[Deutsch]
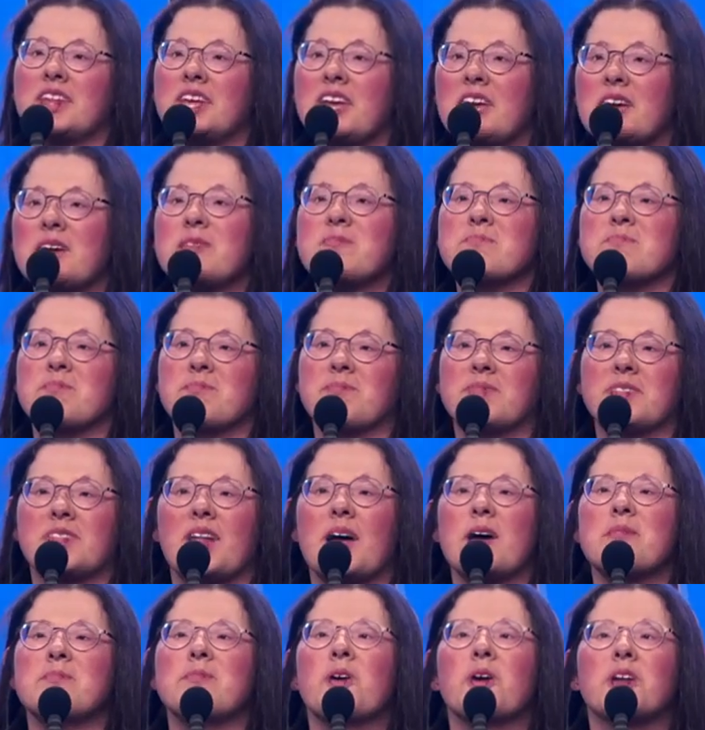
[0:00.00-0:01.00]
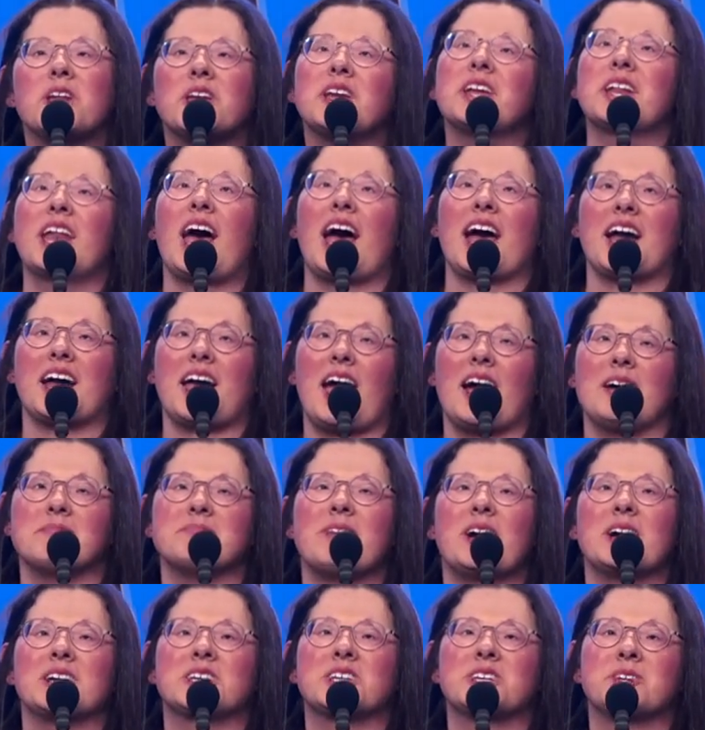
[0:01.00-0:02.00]
Team der Münchner
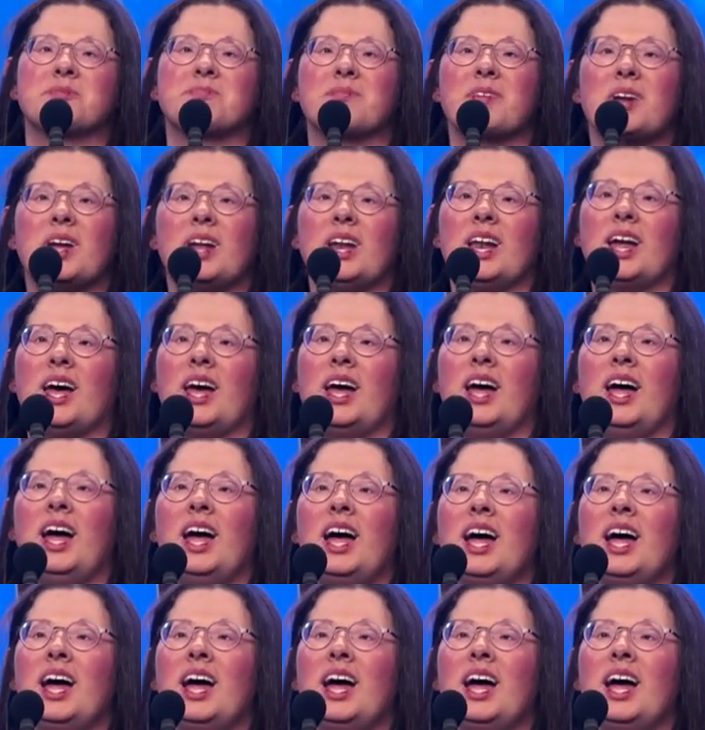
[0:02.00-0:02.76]
Kammerspiele